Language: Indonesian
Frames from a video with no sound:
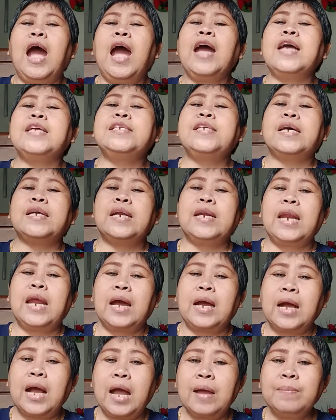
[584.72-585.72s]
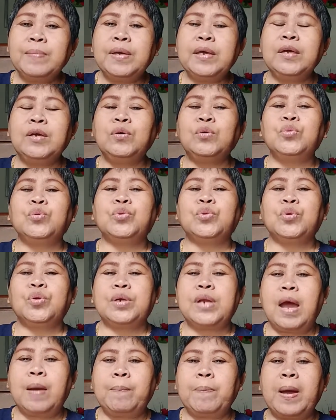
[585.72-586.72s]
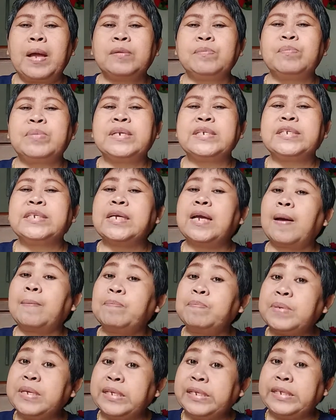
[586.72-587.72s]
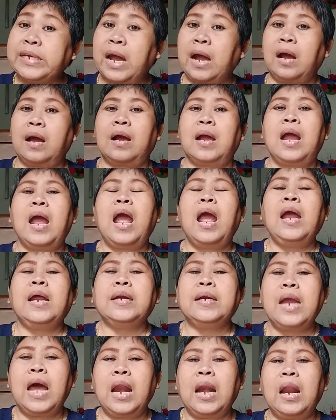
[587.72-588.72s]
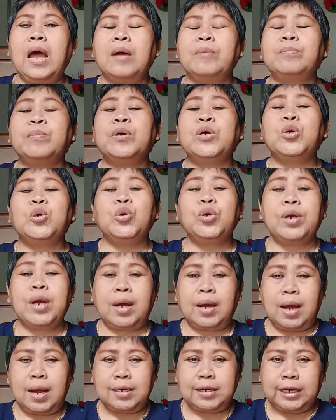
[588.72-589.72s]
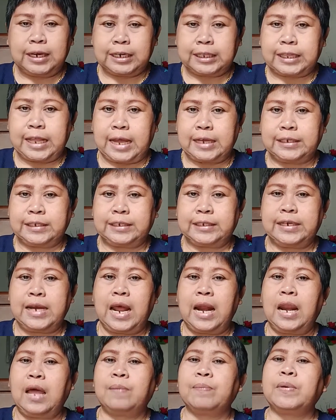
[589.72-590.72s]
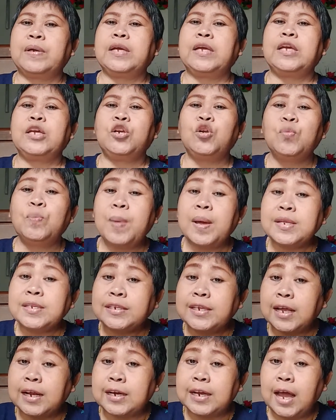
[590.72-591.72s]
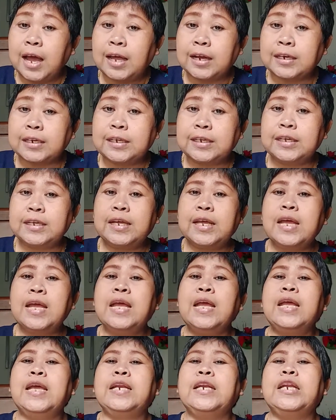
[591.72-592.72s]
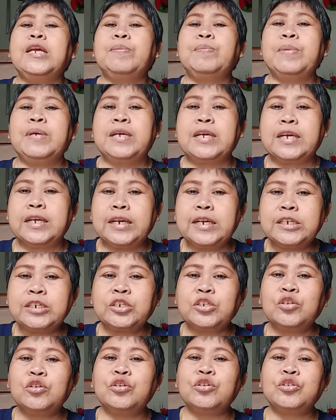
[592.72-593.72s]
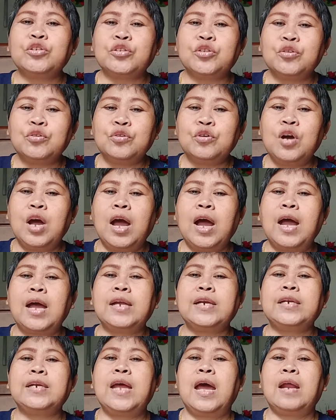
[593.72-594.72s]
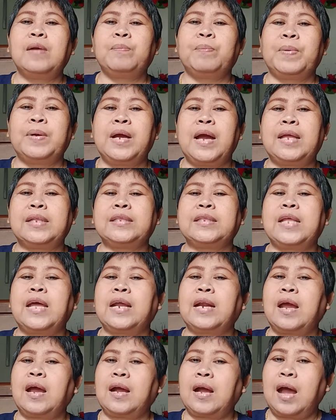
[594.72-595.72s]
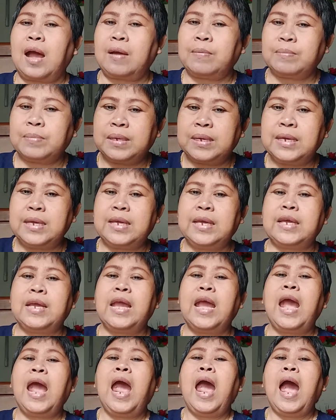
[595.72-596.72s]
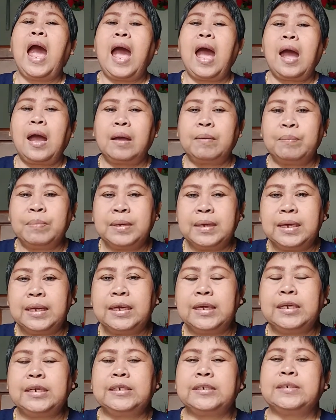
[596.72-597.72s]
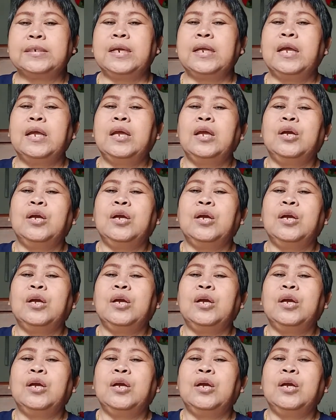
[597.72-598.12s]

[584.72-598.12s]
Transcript: Ajarilah kami untuk dapat bersikap bijak dalam menggunakan kertas dalam kehidupan sehari-hari demi Kristus Tuhan dan pengantara kami. Amin.